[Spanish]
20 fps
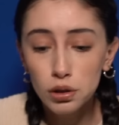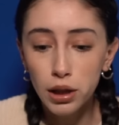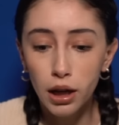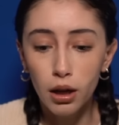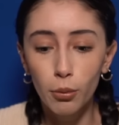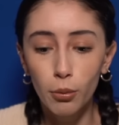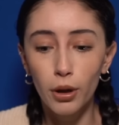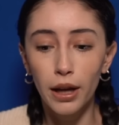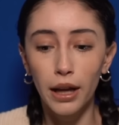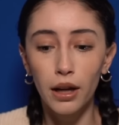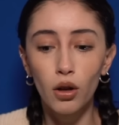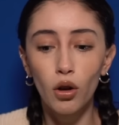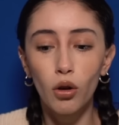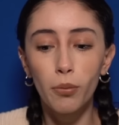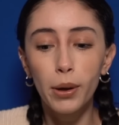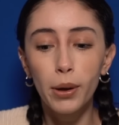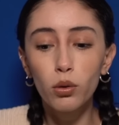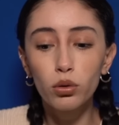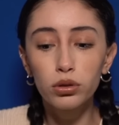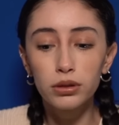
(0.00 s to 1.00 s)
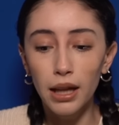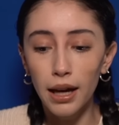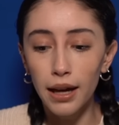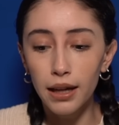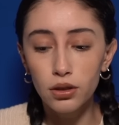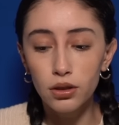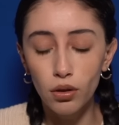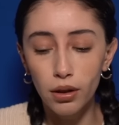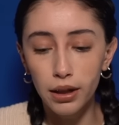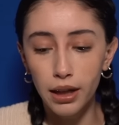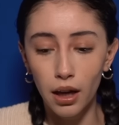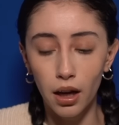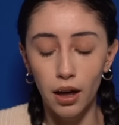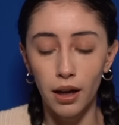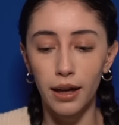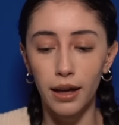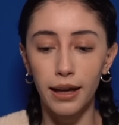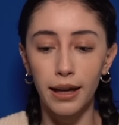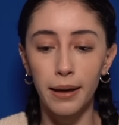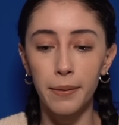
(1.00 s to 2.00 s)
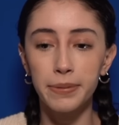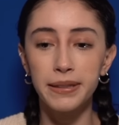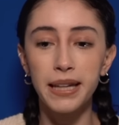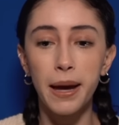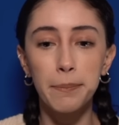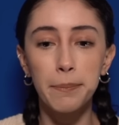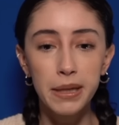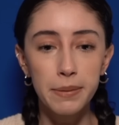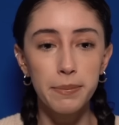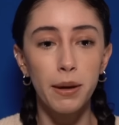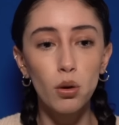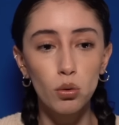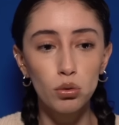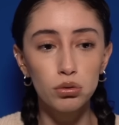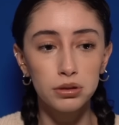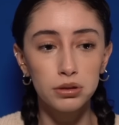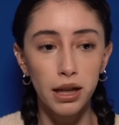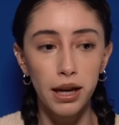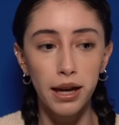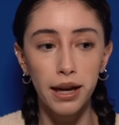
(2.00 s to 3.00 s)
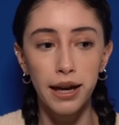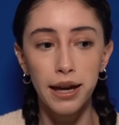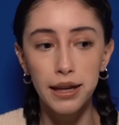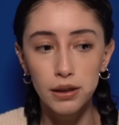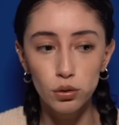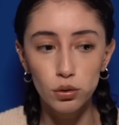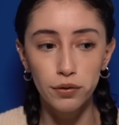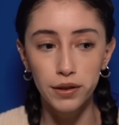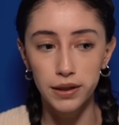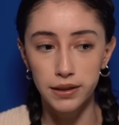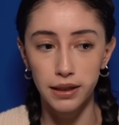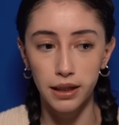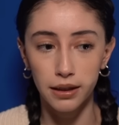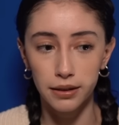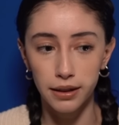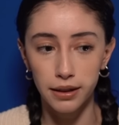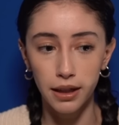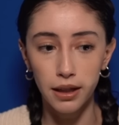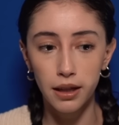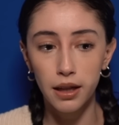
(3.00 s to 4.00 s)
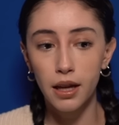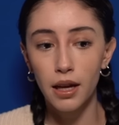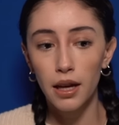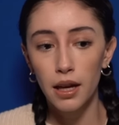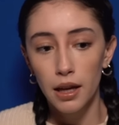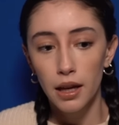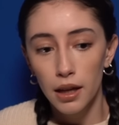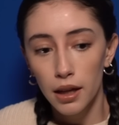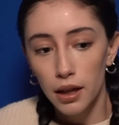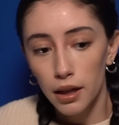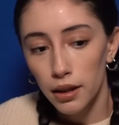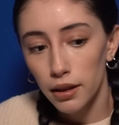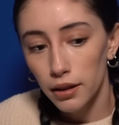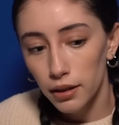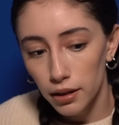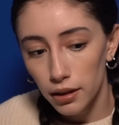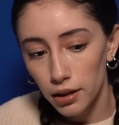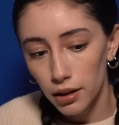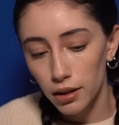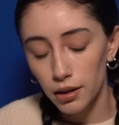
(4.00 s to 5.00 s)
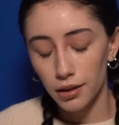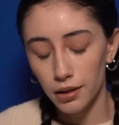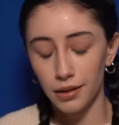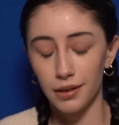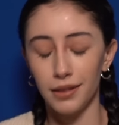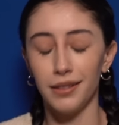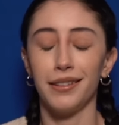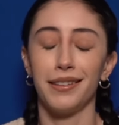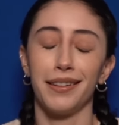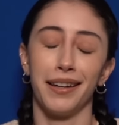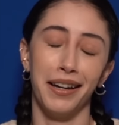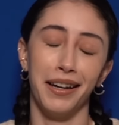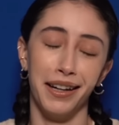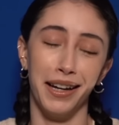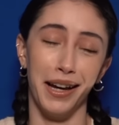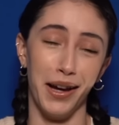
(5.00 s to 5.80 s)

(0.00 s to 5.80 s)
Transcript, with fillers: sea, como que no me gusta eso, de que si a mí me gusta es suficiente y ya,